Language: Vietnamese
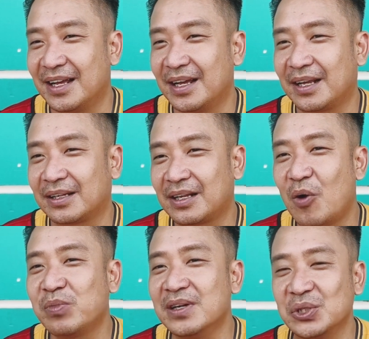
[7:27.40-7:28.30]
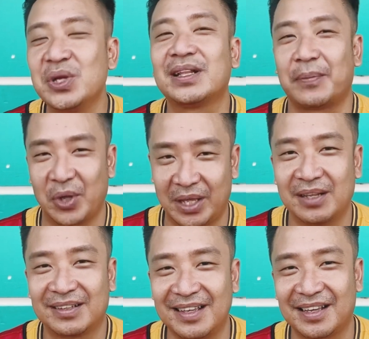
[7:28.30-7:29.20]
à, không thường xuyên tập luyện
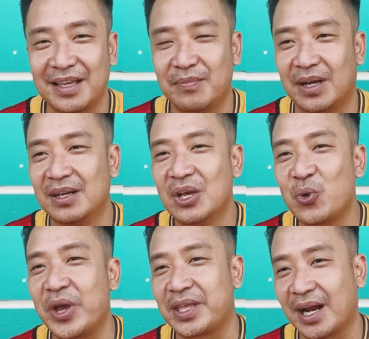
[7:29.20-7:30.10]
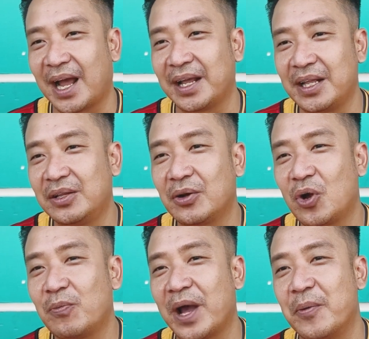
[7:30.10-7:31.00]
thì khi mà quay trở lại thì nó
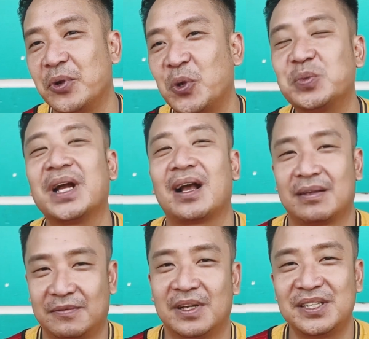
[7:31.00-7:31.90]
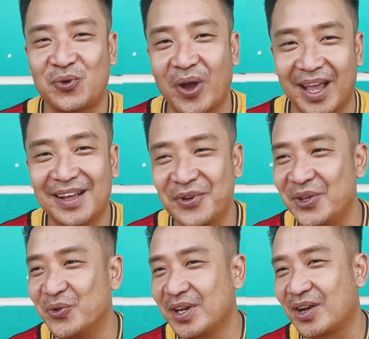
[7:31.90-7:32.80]
có vài một trục trặc về sức khỏe ví
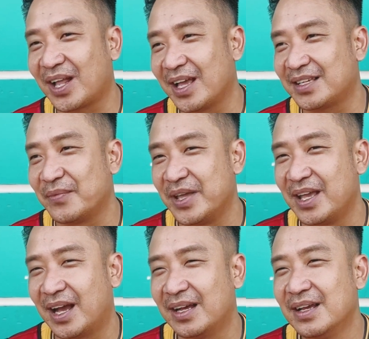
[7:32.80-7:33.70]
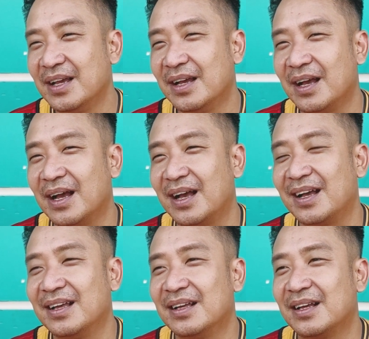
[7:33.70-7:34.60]
dụ như có thể sẽ bị à, à,
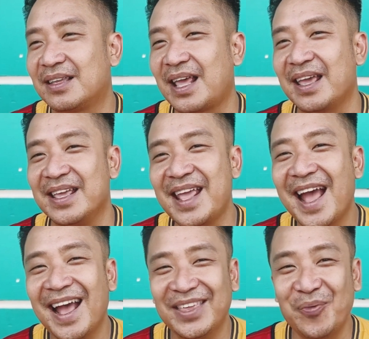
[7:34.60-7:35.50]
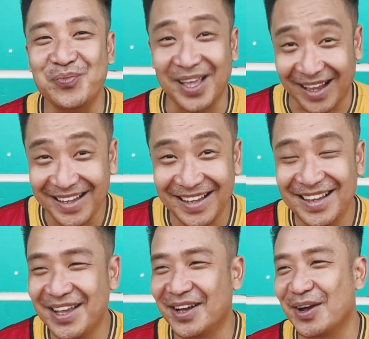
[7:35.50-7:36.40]
chày da chóc gãy
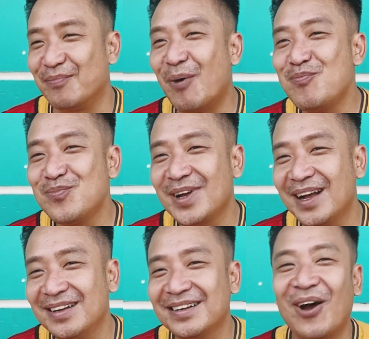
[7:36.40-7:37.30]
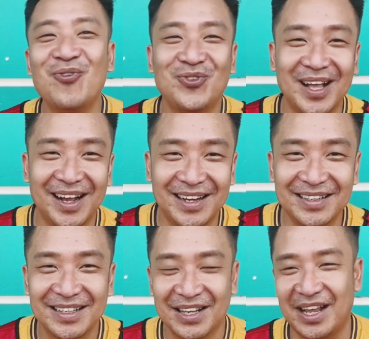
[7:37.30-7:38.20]
à, bóng gân đau cơ
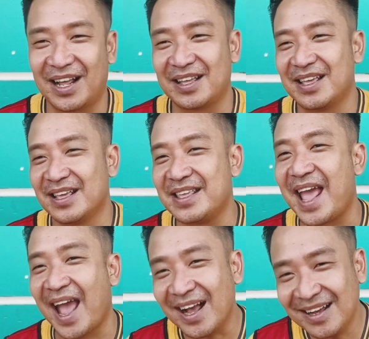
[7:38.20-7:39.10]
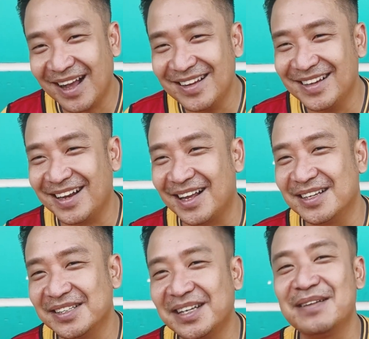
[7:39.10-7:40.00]
hay là giãn gân hay là
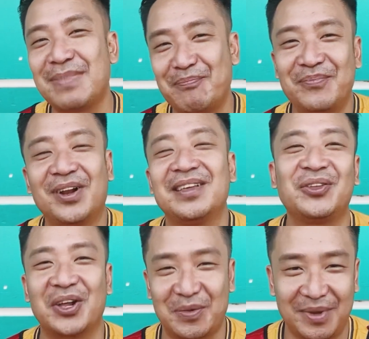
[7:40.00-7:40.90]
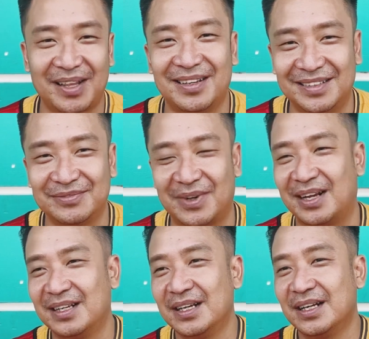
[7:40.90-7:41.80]
sưng bắp đó là những chuyện rất bình thường mà
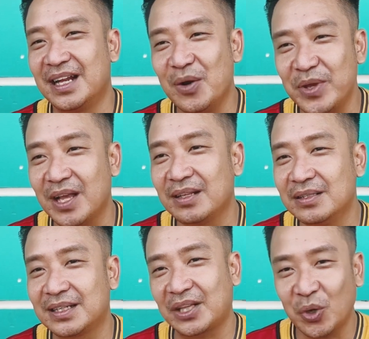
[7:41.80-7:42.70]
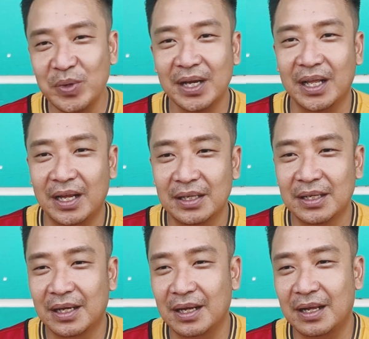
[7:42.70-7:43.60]
nếu bị chấn thương thì cách tốt nhất là
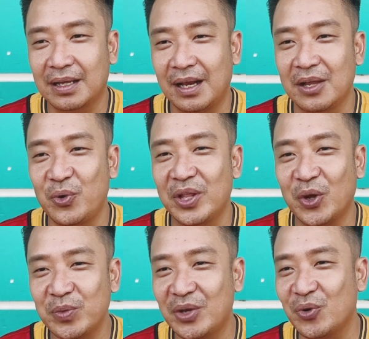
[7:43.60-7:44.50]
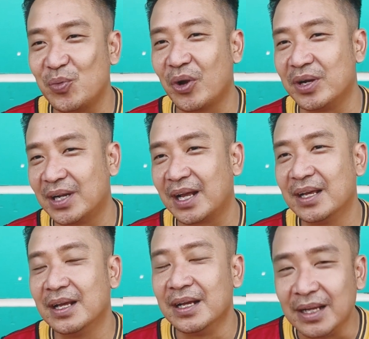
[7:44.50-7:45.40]
à, cái lời khuyên tốt nhất của mọi người là
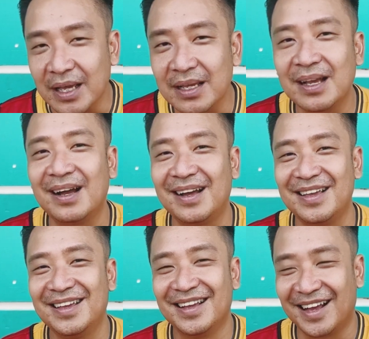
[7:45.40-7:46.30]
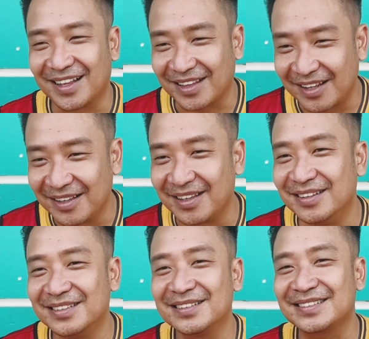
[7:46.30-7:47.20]
nghỉ ngơi à, tịnh
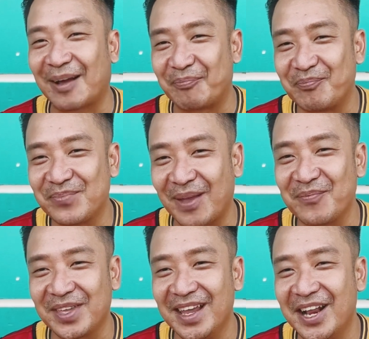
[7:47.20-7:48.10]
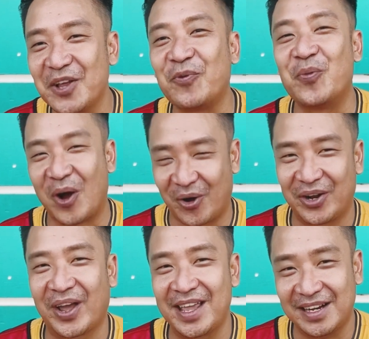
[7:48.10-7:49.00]
dưỡng tập chăm chỉ để nó phục hồi
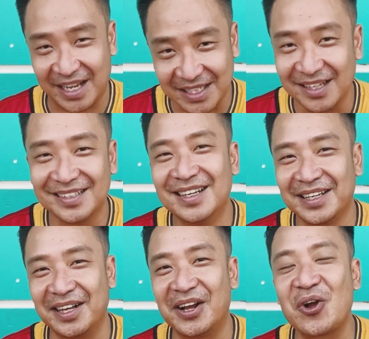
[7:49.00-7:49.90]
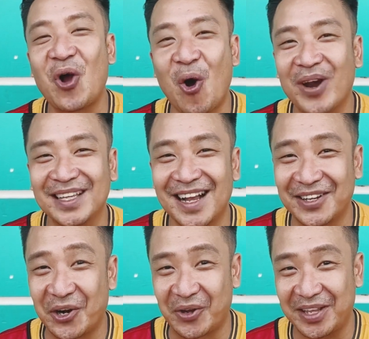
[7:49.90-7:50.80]
rồi hãy ra sân chứ đừng có cố ra sân
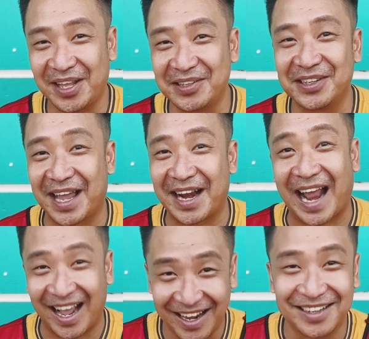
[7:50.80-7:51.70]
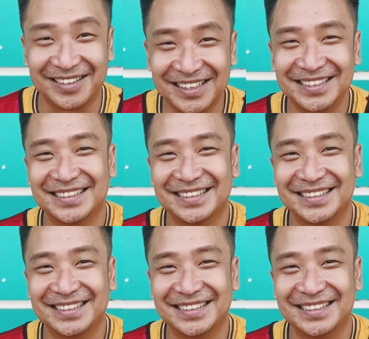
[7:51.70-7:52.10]
rồi cái vết thương nó càng nặng hơn nữa